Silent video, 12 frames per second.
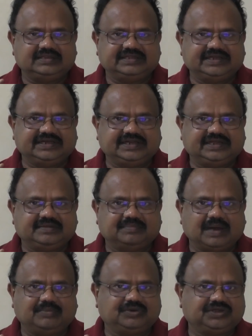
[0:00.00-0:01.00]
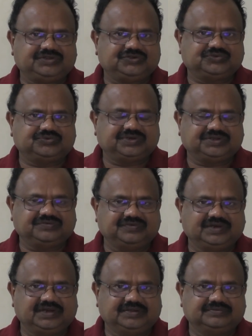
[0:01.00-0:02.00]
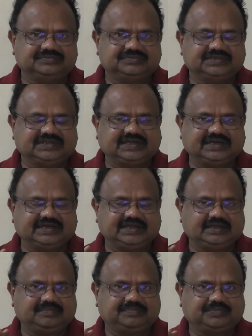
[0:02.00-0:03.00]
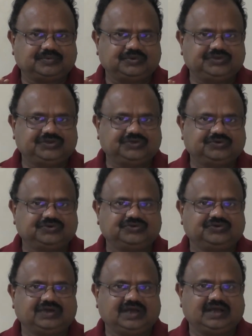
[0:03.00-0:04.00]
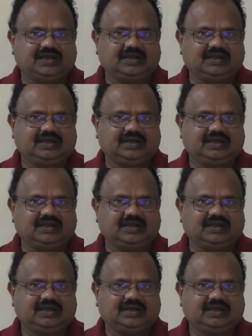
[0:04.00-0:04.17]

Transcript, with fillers: దీన్ని మామూలుగా తీసుకుంటందుకు వీల్లేదు ఎందుకంటే కొద్ది రోజులుగా